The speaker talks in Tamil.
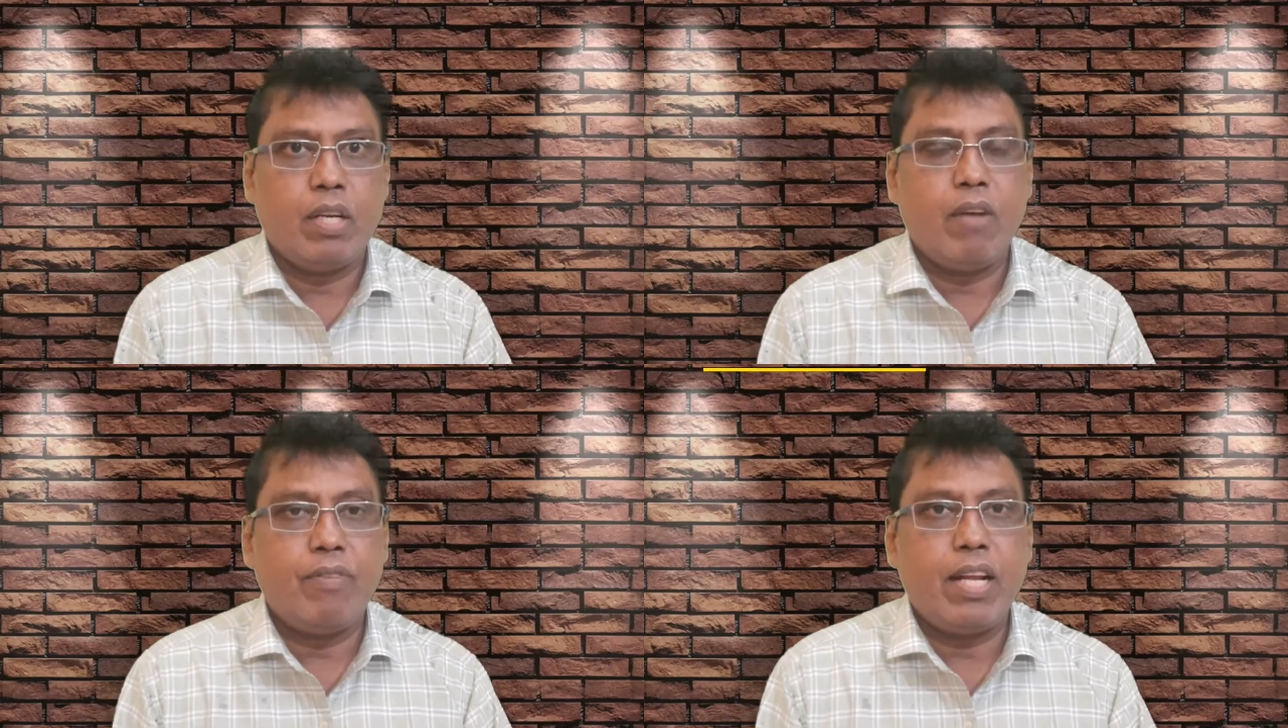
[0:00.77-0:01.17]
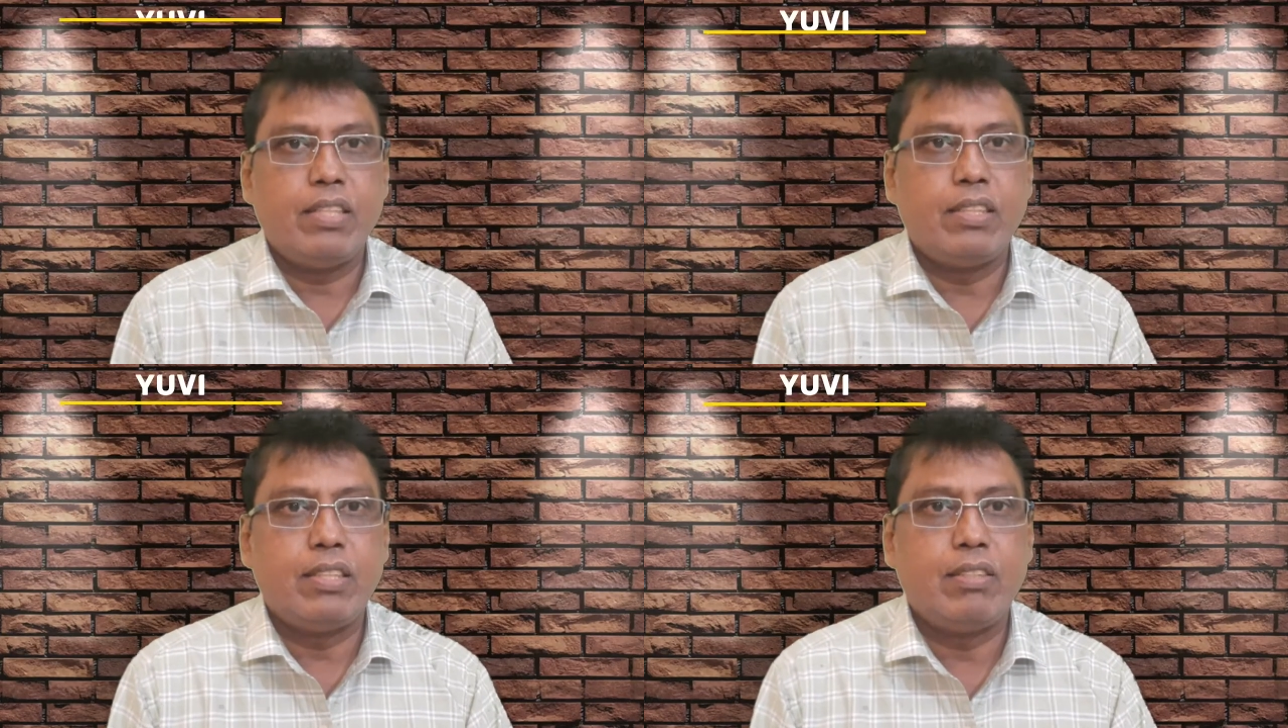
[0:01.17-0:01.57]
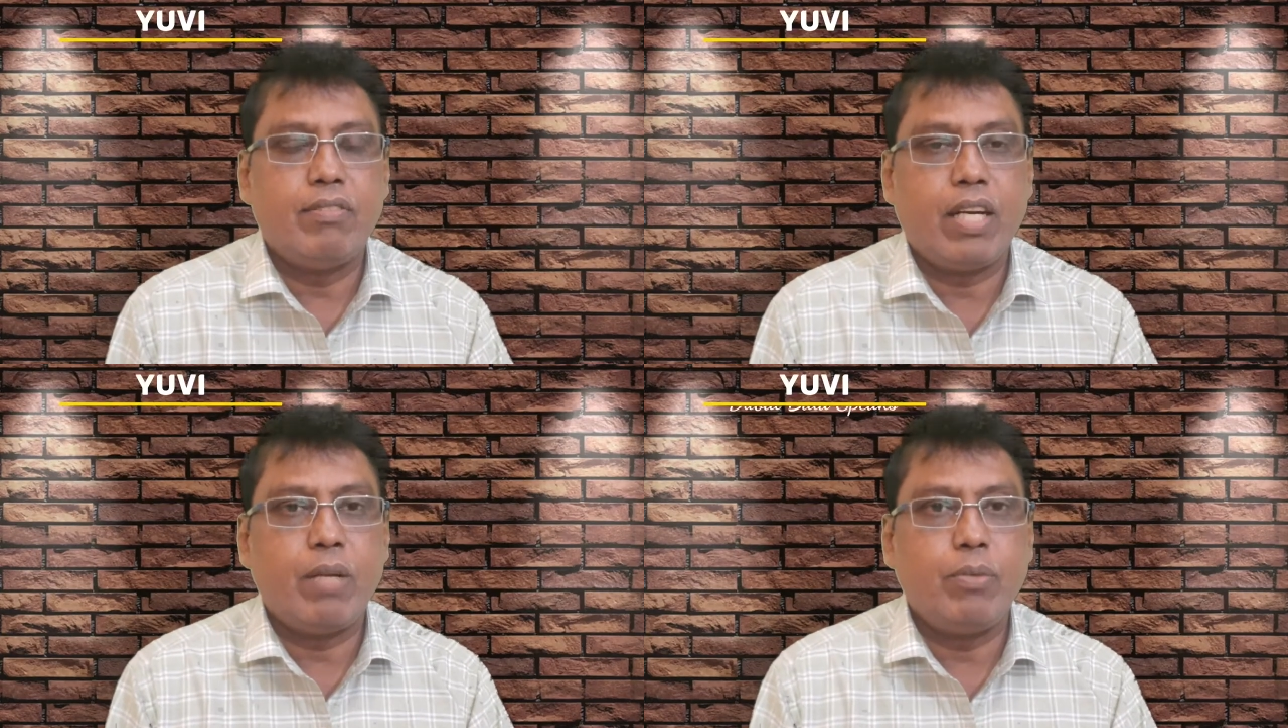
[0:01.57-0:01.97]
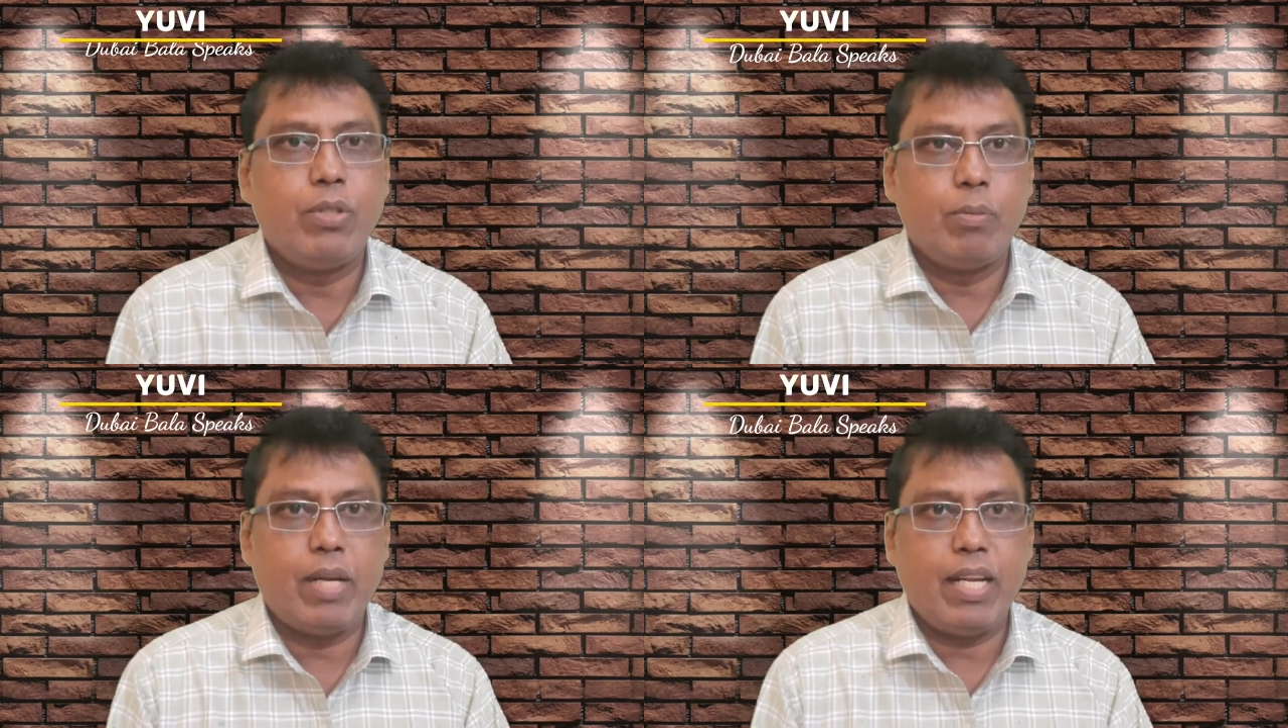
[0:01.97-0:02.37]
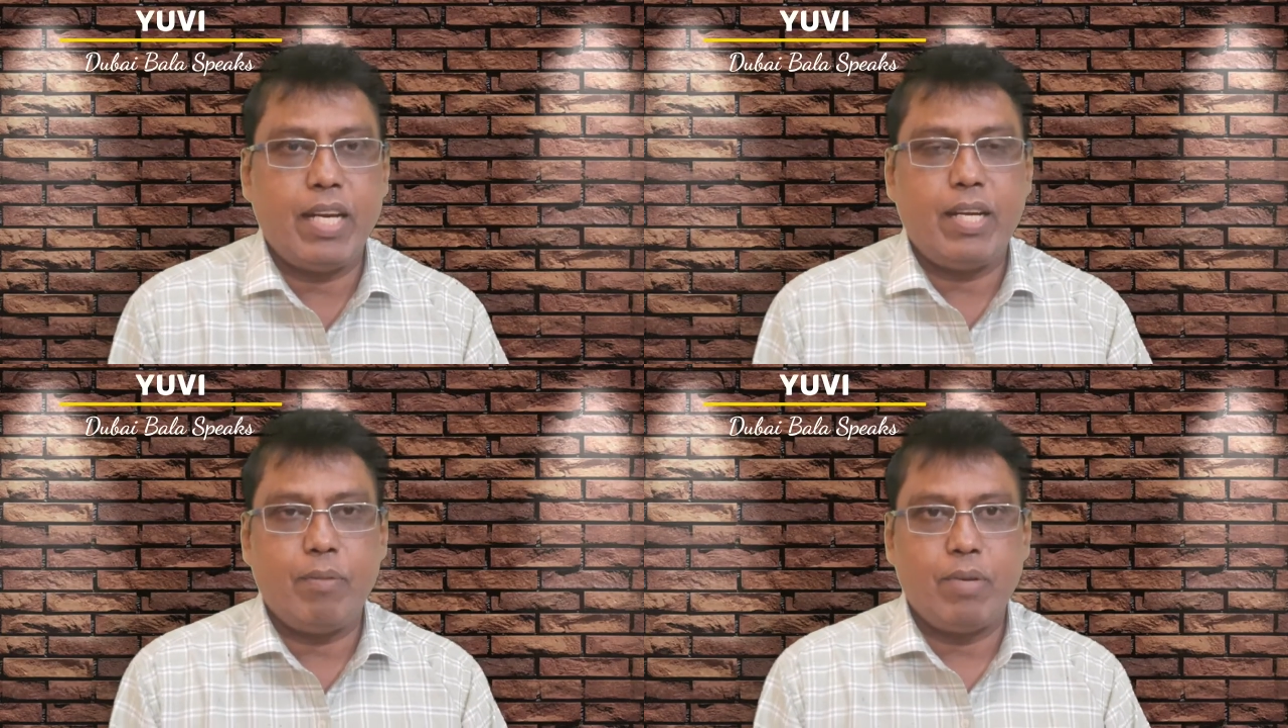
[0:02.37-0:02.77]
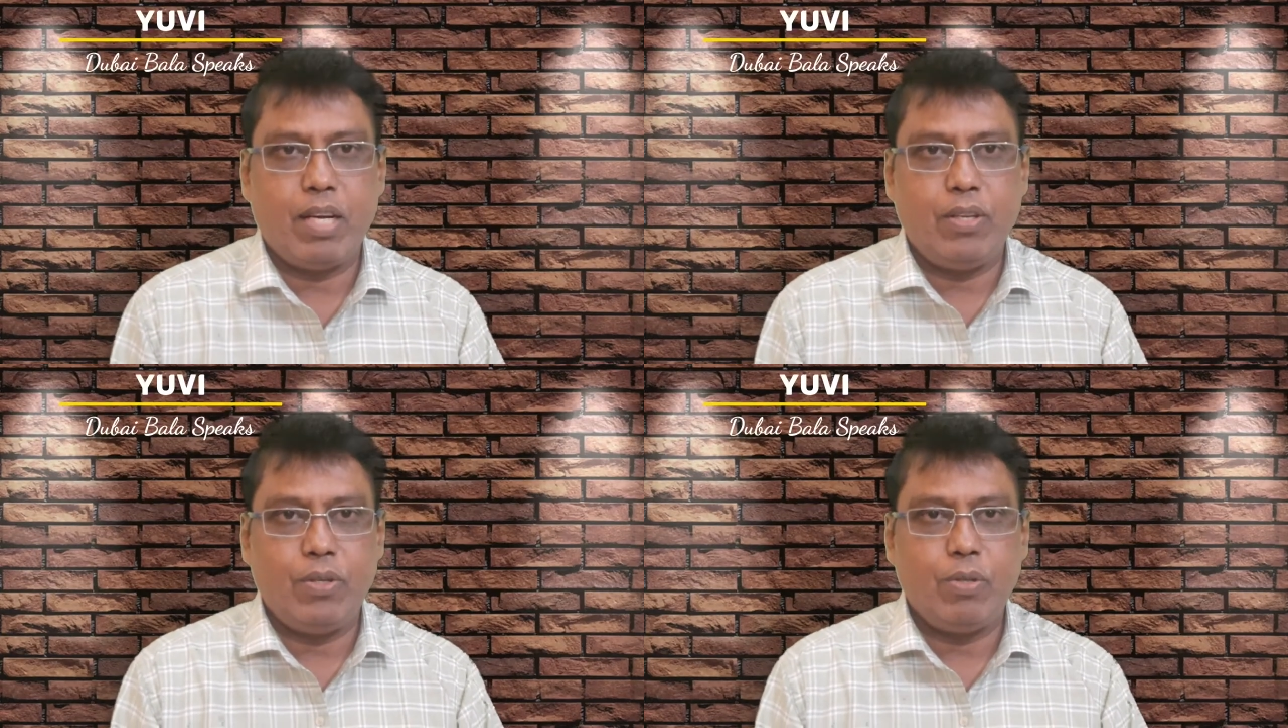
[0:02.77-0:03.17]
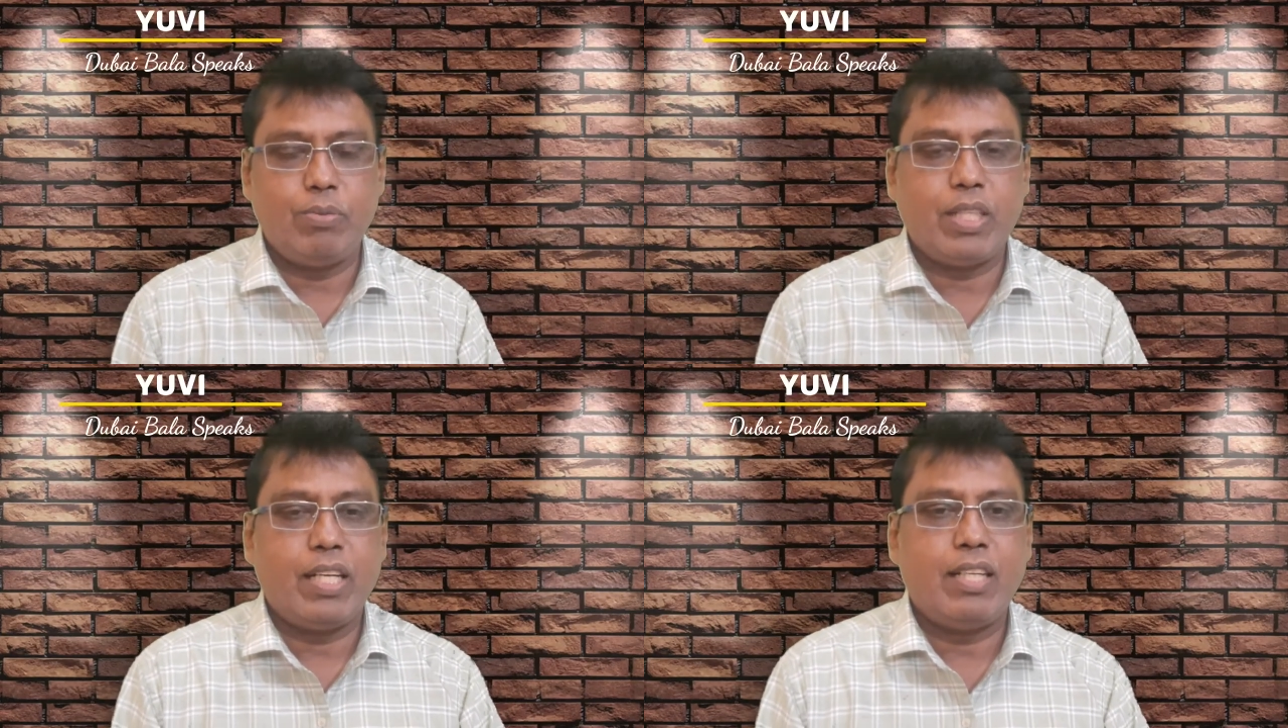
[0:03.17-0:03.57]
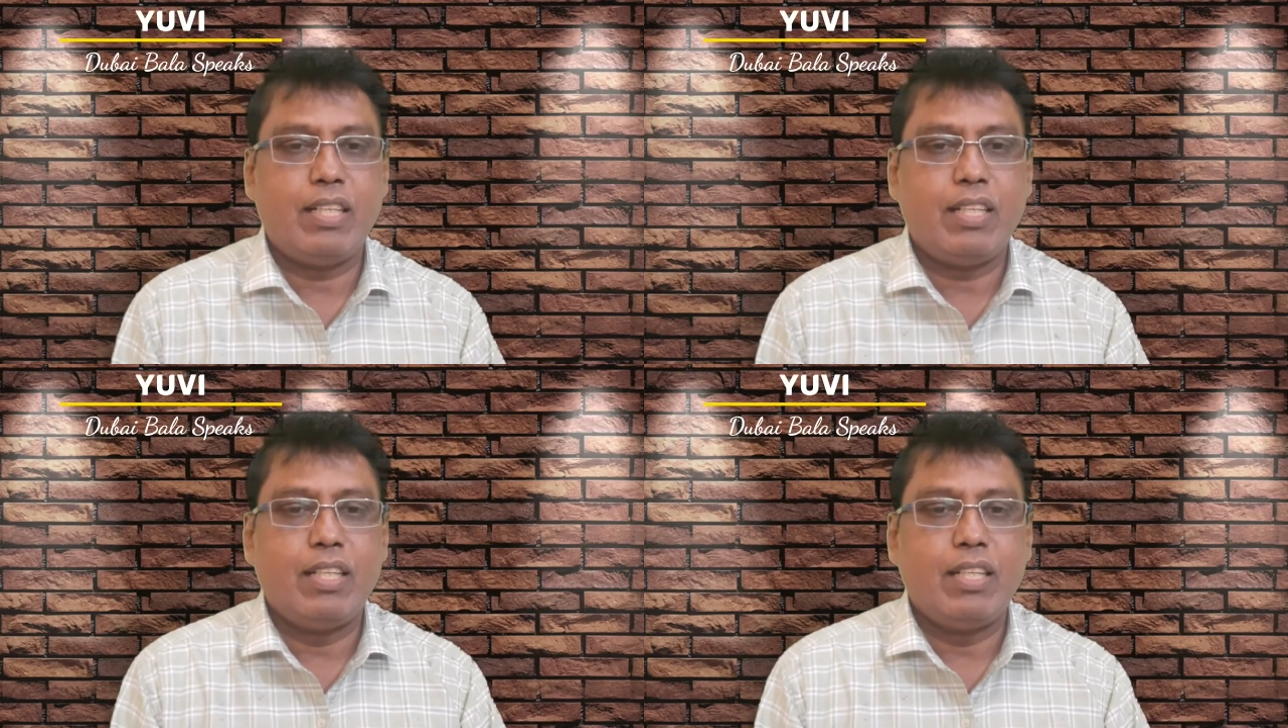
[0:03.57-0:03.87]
ஹலோ ஃப்ரெண்ட்ஸ் வெல்கம் டு துபாய் டேரக்டரி பாலா யூடியூப் சேனல்